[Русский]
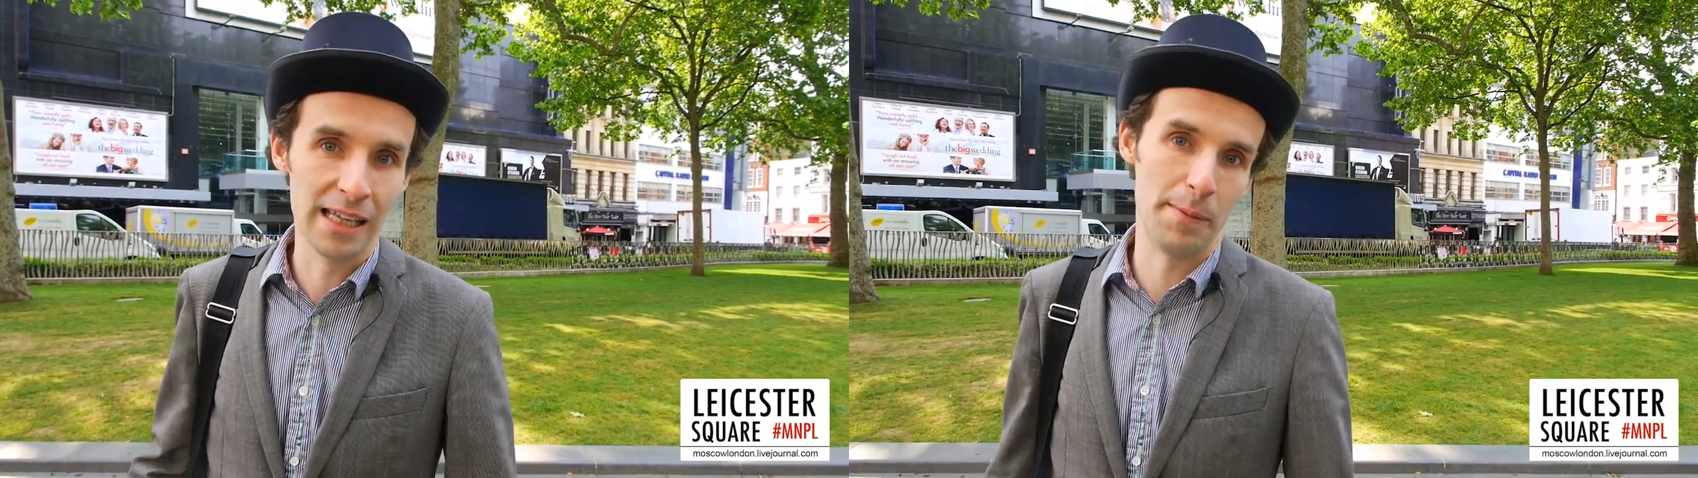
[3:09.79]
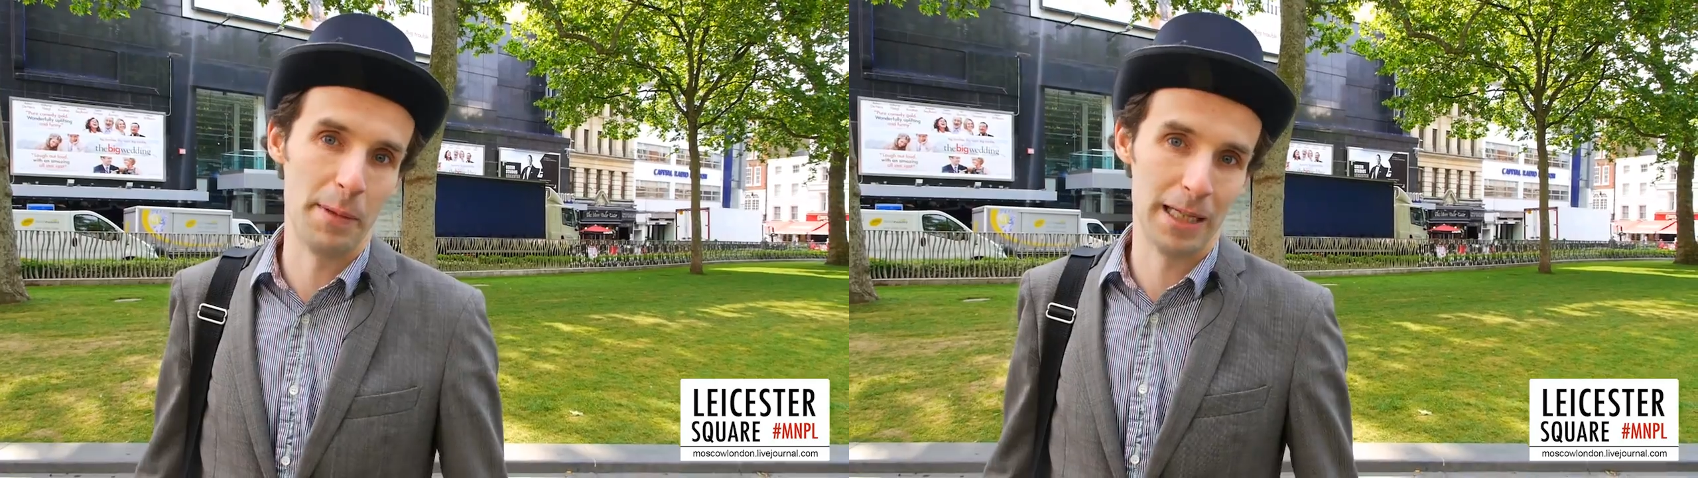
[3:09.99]

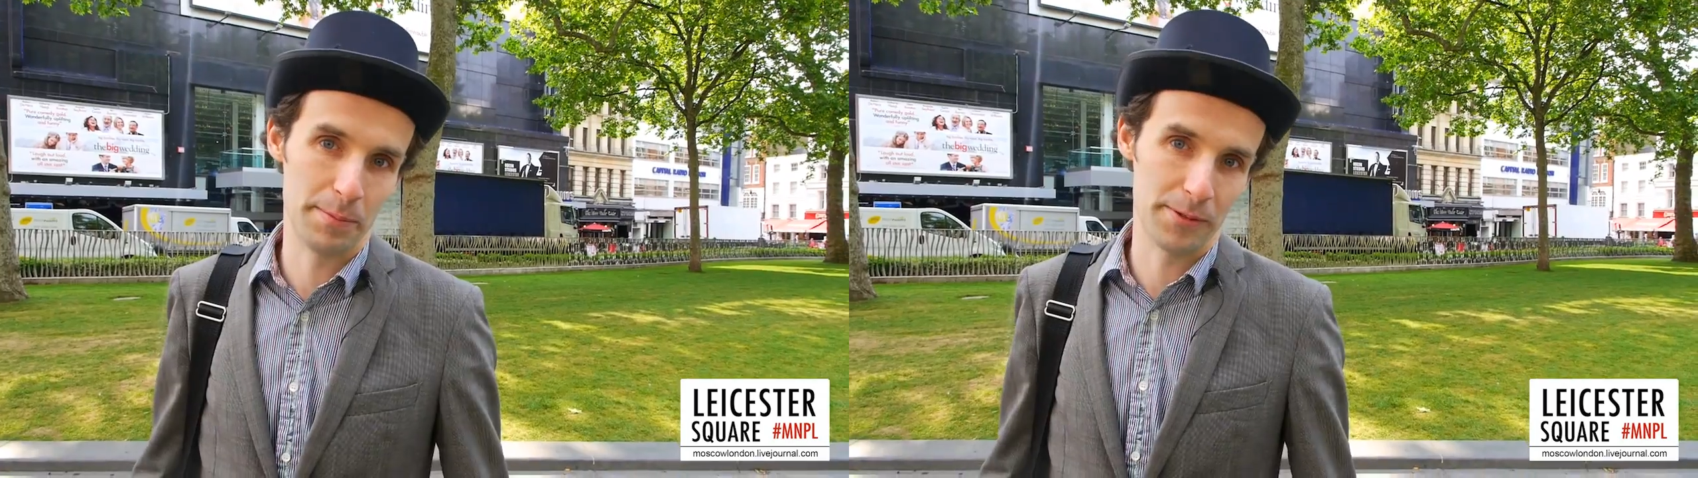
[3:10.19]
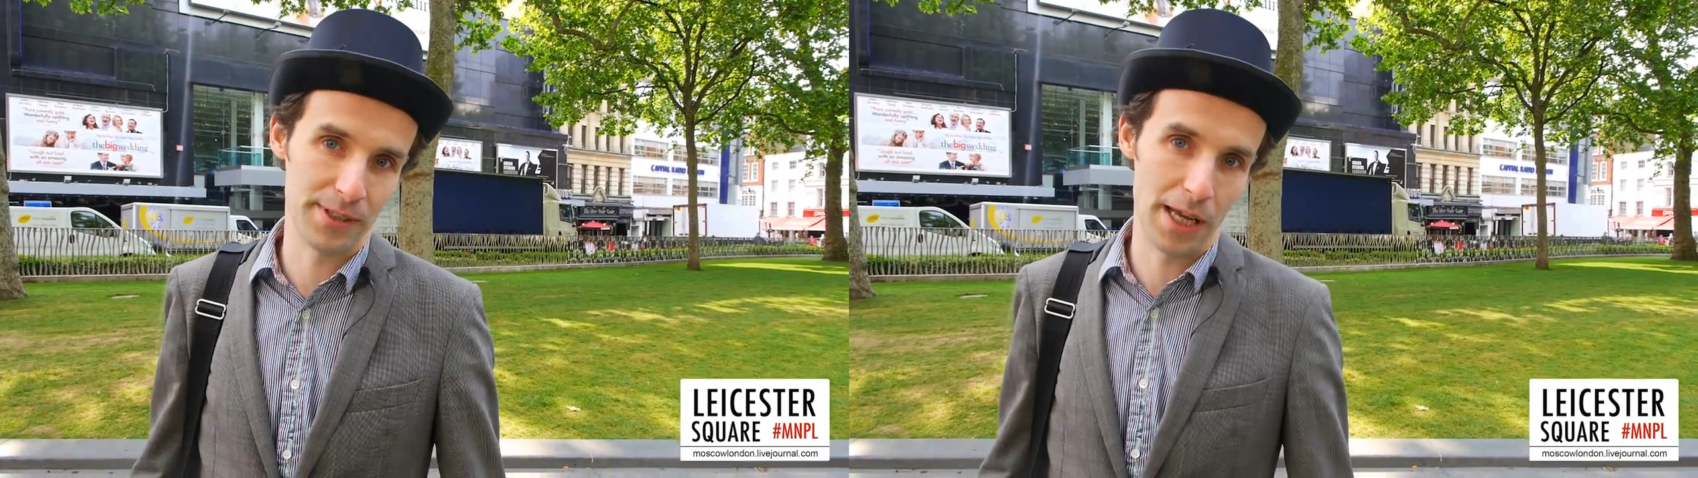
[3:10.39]
ломает
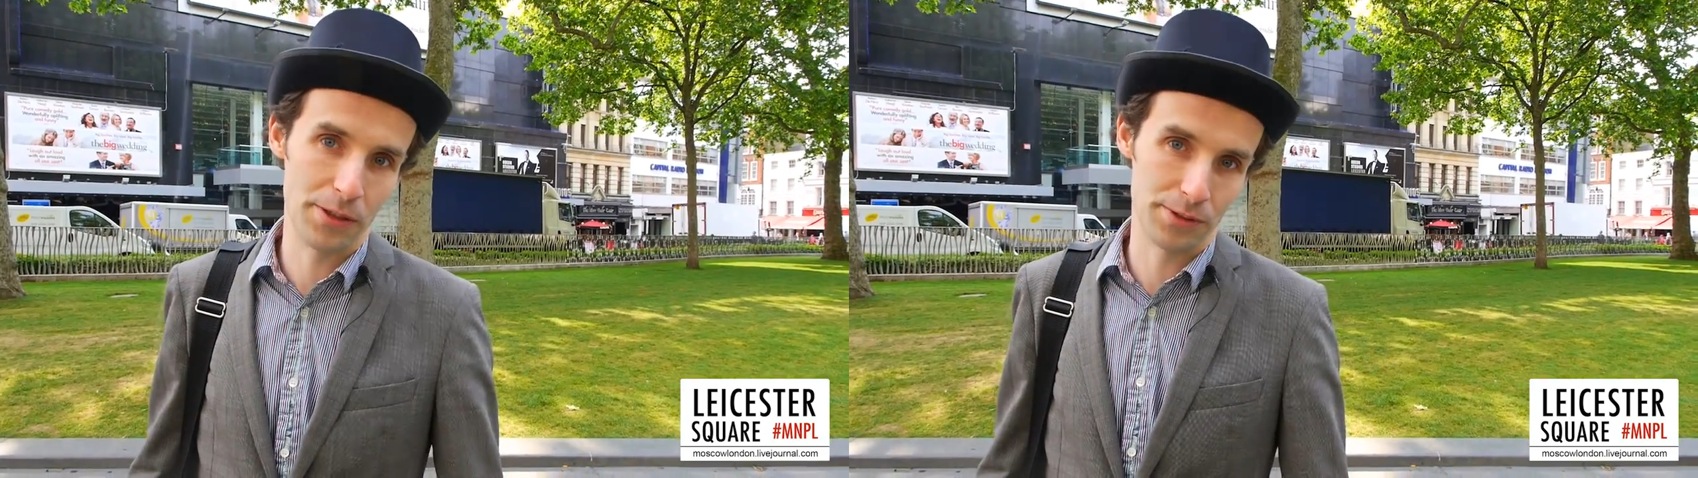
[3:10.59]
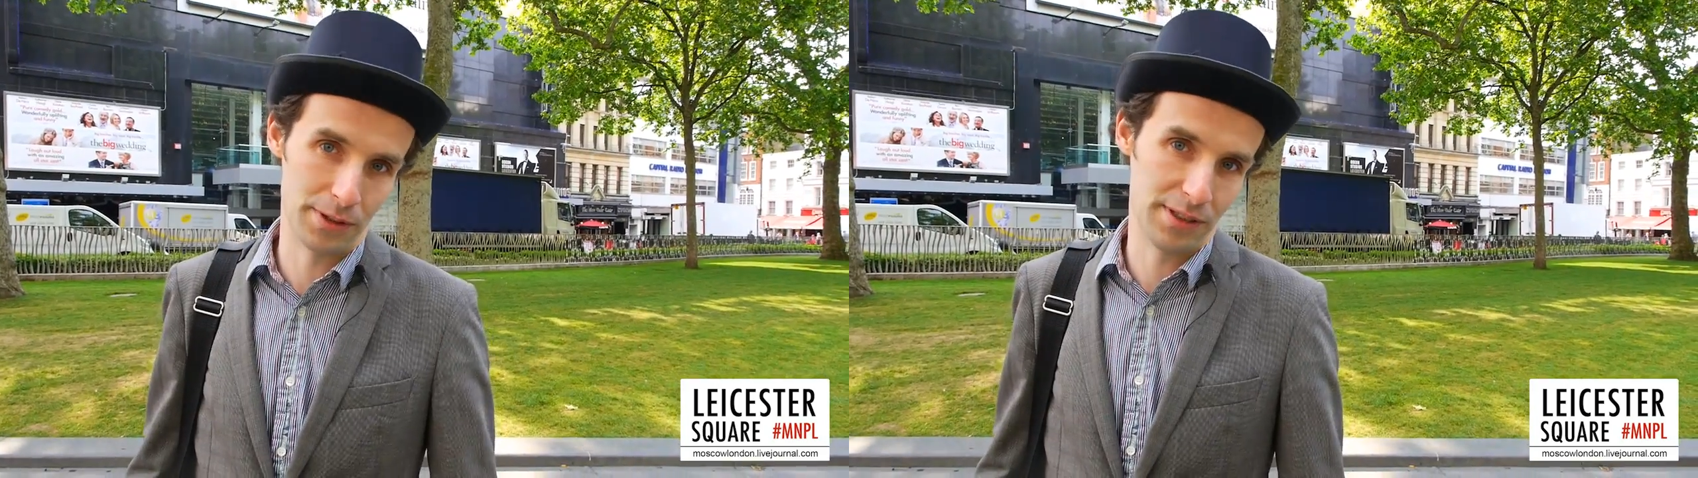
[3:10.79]
профсоюзы,